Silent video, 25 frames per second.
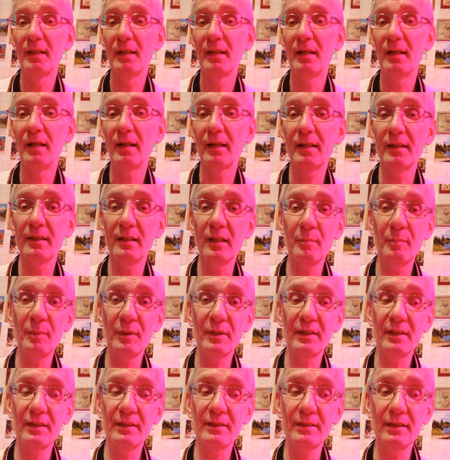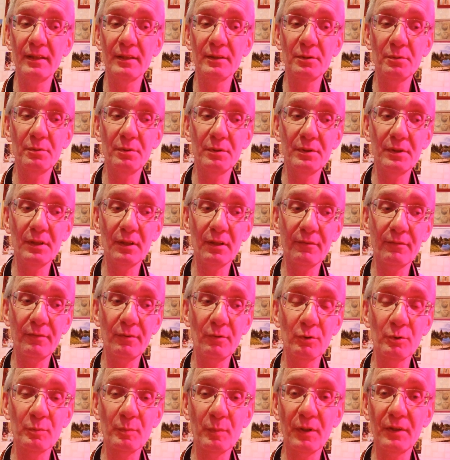А когда по христианскую церковь
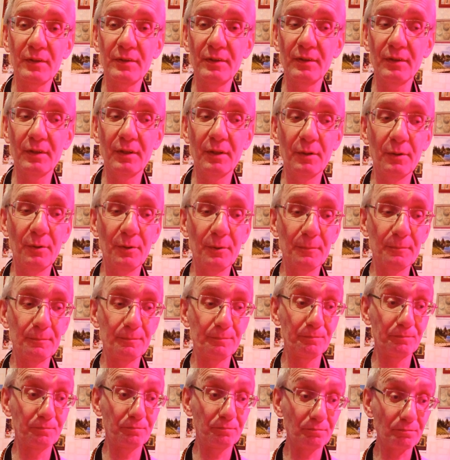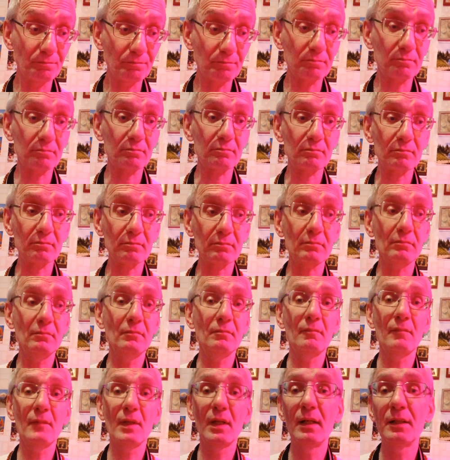его спросил, я говорю,
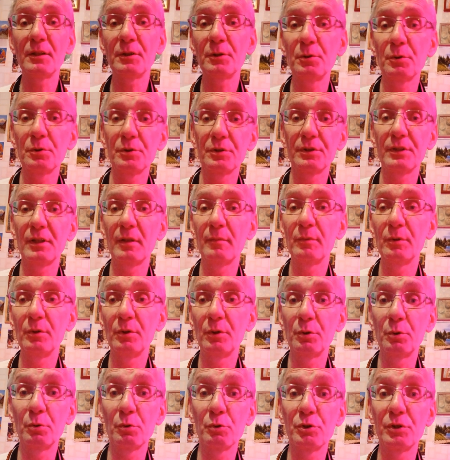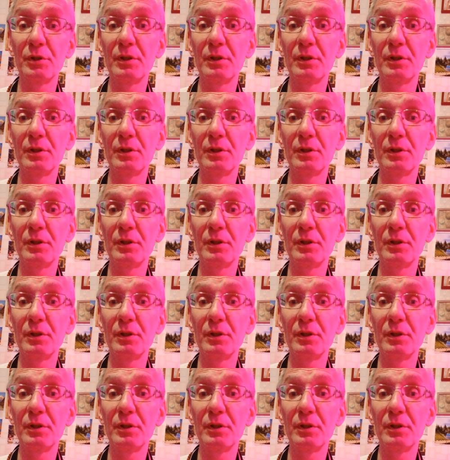а что же там, говорю, кто же,